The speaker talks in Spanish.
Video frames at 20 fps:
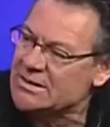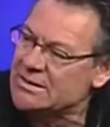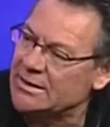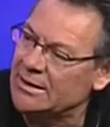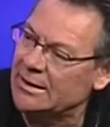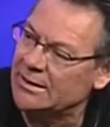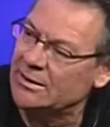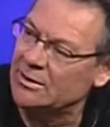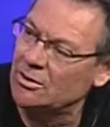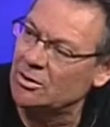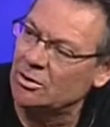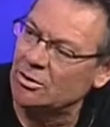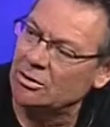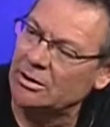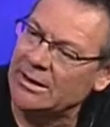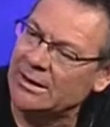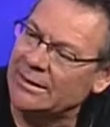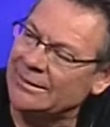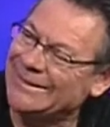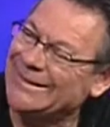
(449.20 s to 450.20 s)

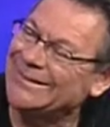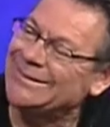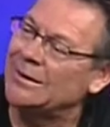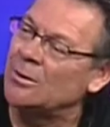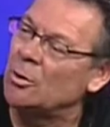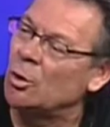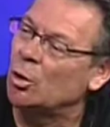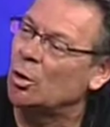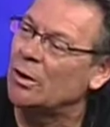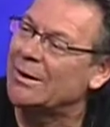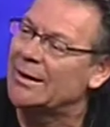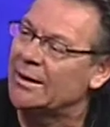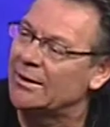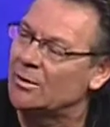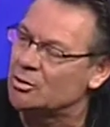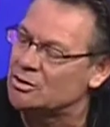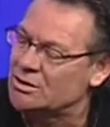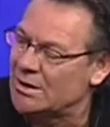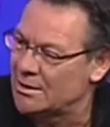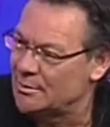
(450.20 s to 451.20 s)
investigación de
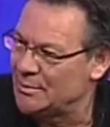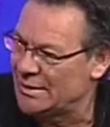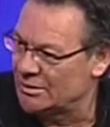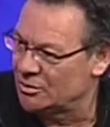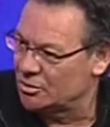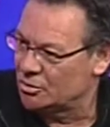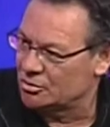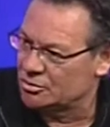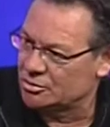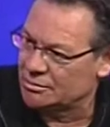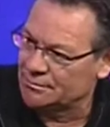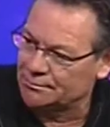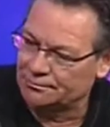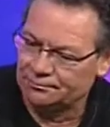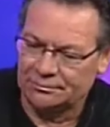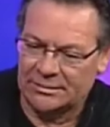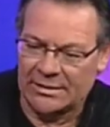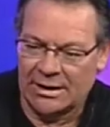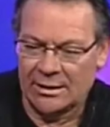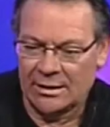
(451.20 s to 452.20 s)
tecnología de los alimentos.
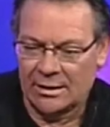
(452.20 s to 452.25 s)
Mm.